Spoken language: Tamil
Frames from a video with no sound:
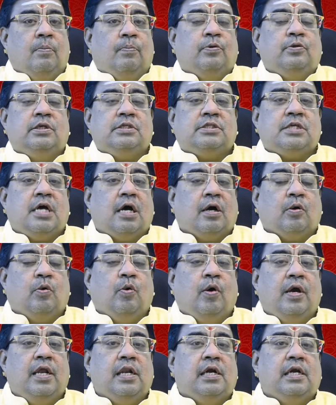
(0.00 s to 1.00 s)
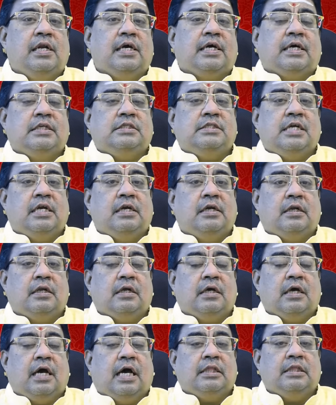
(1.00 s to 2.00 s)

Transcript: புதுசாக கோயில்களுக்கு சென்று